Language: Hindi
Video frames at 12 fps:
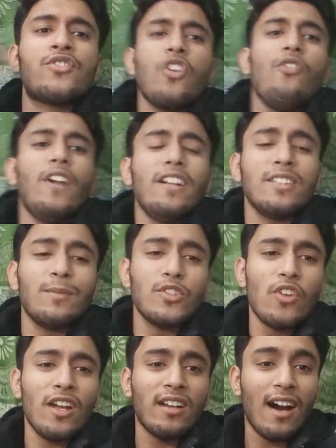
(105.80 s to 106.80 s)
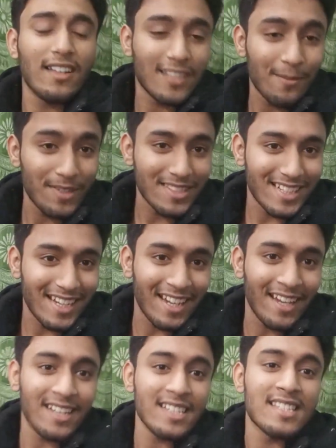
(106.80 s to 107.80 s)
सो so फ्रेंड्स अभी जो है रात के बज रहे
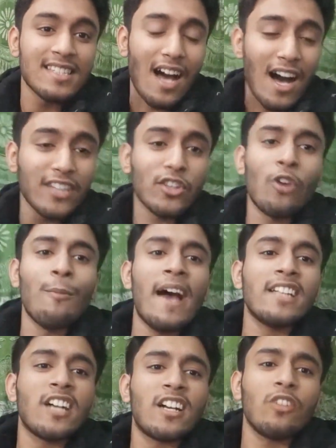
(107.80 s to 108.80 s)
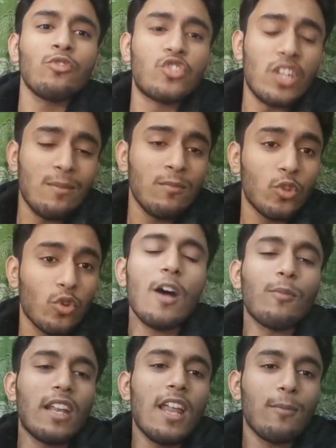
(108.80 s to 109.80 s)
हैं सात और मैं जा रहा हूँ जिम के
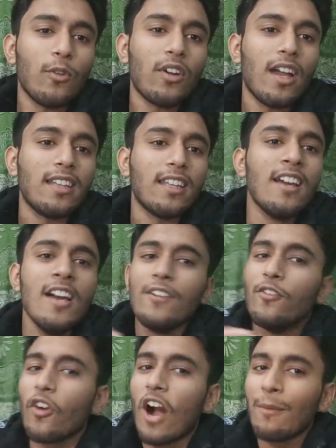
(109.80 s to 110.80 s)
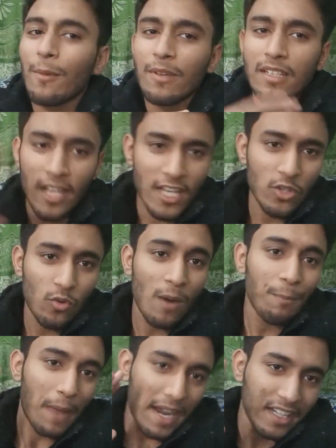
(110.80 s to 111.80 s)
काम के लिए हम लोग गए थे वो काम अभी नहीं हुआ
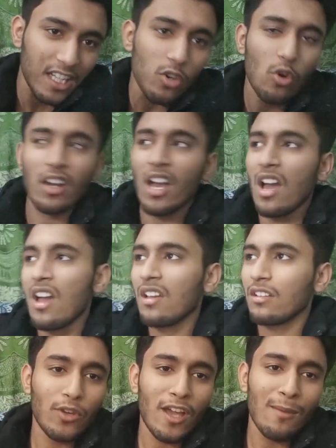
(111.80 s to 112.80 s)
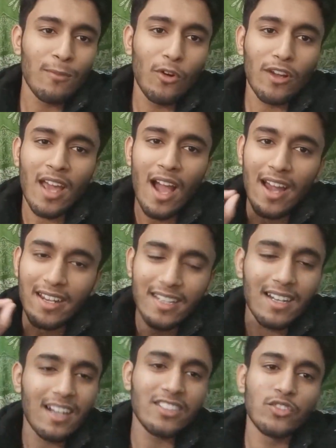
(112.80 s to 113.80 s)
पेंडिंग हो गया क्योंकि हम लोग के आईडी
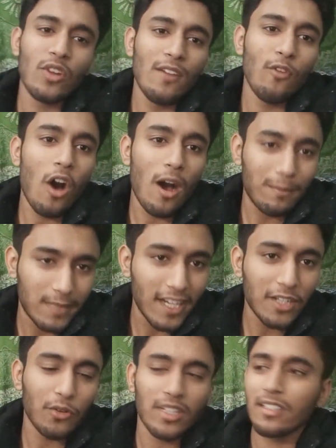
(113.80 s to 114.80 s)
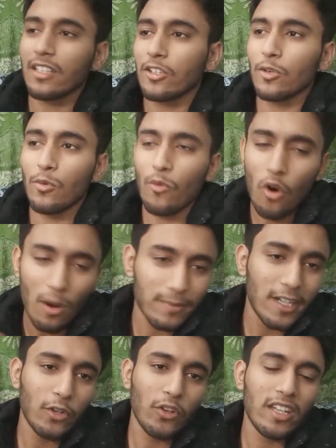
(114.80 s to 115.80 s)
कार्ड जो है वो अपडेट होने थे तो वो
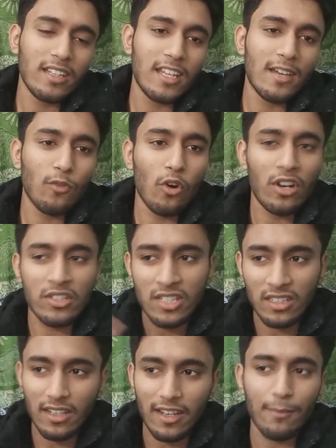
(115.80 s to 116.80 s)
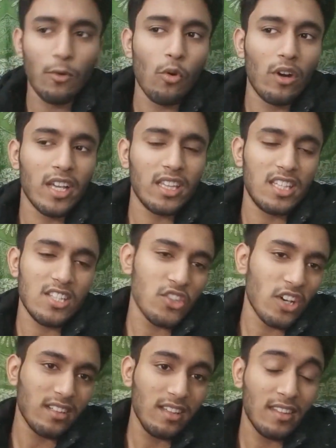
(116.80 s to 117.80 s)
अपडेट होने दिए हैं वो अर्जेंटली अब होंगे तीन
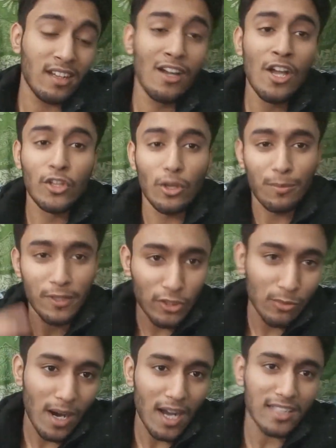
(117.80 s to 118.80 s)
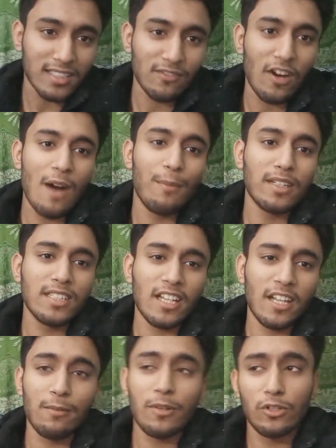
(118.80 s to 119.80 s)
चार दिन तक तो फिर दोबारा से वहाँ पर
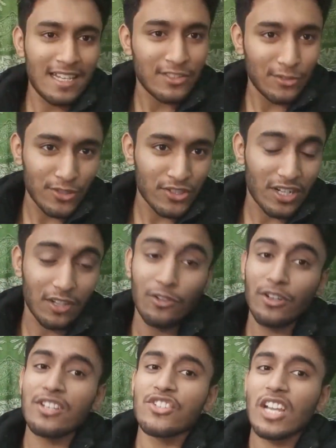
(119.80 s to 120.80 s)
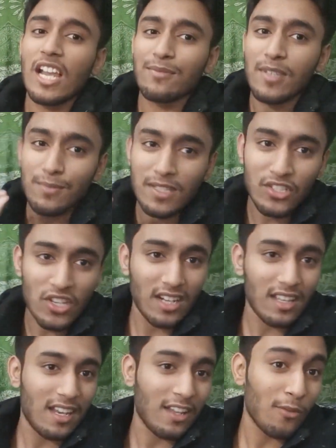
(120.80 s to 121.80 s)
जाना है फिर जो जो स्ट्रगल होगी इन आप सबसे
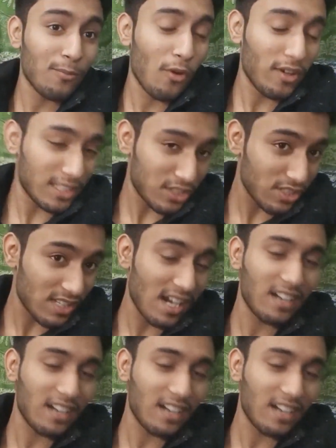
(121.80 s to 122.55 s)
शेयर करेंगे और बहुत अच्छे अच्छे